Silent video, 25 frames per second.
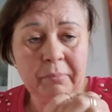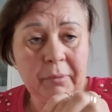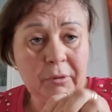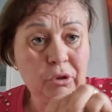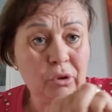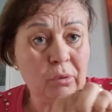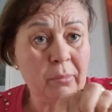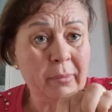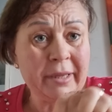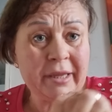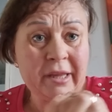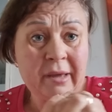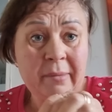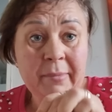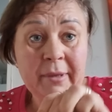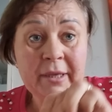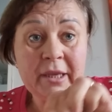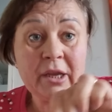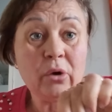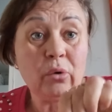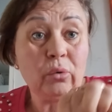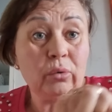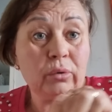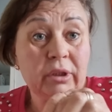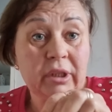Потом она
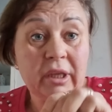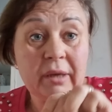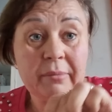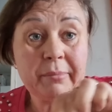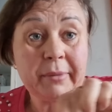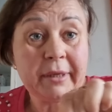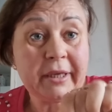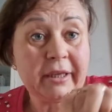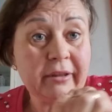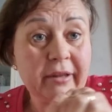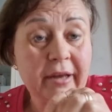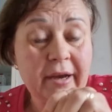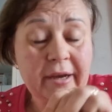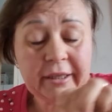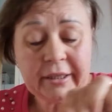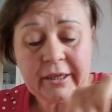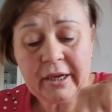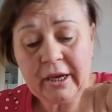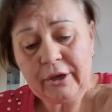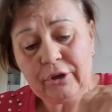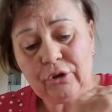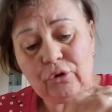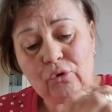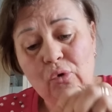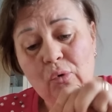меня утомила, я
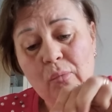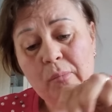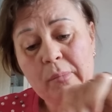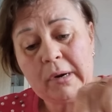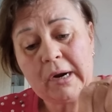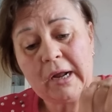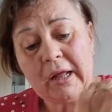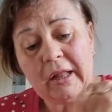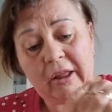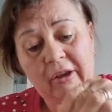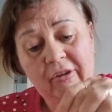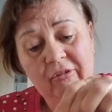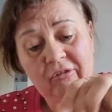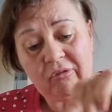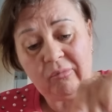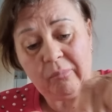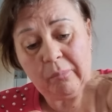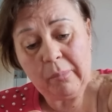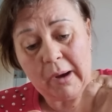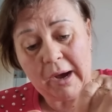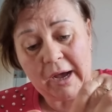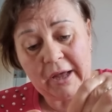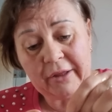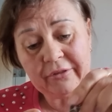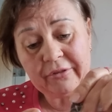ее убрала в
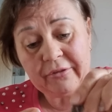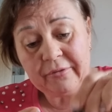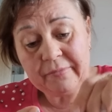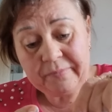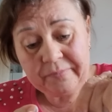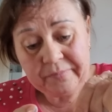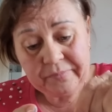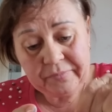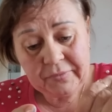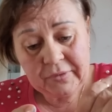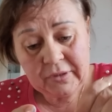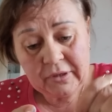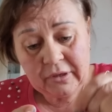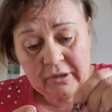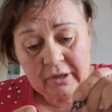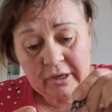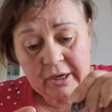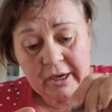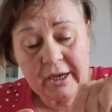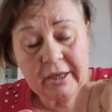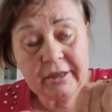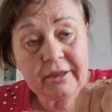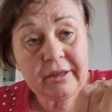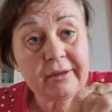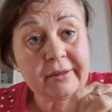бан.
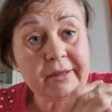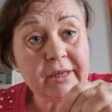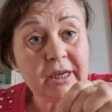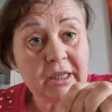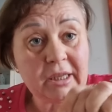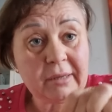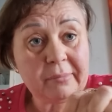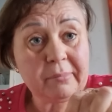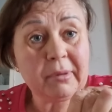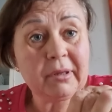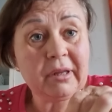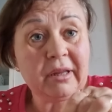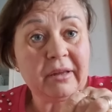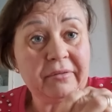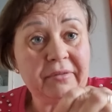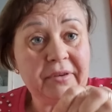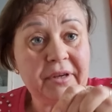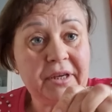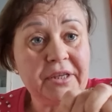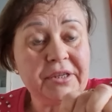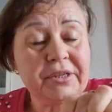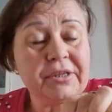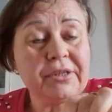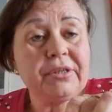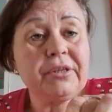Это надо было
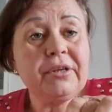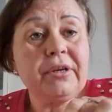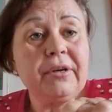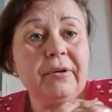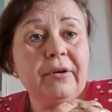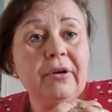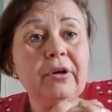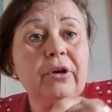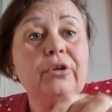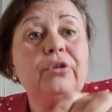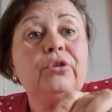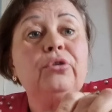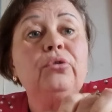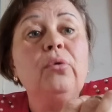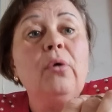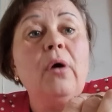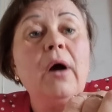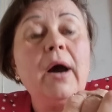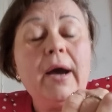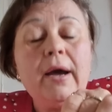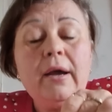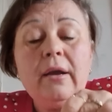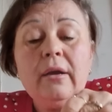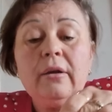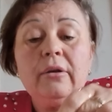видеть.
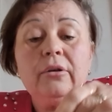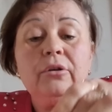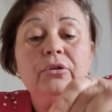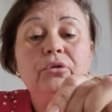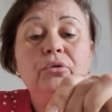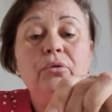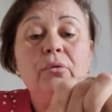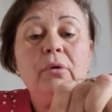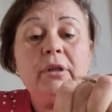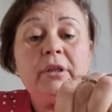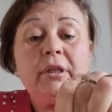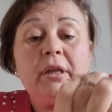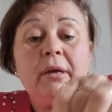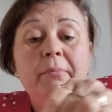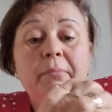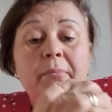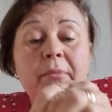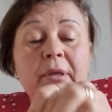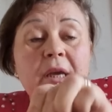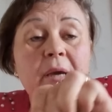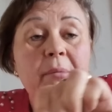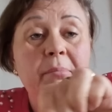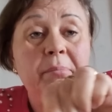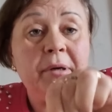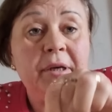Кто? Кто там
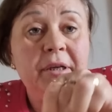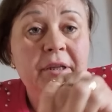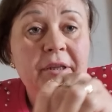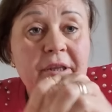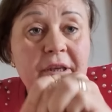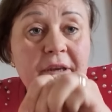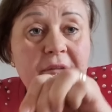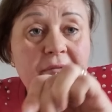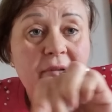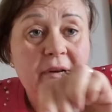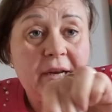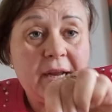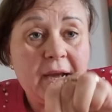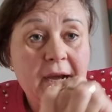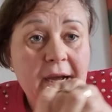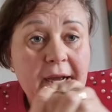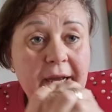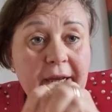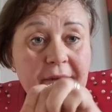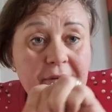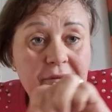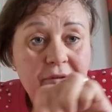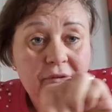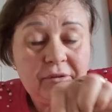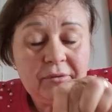мне
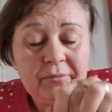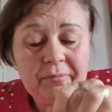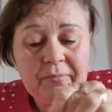предъявляет?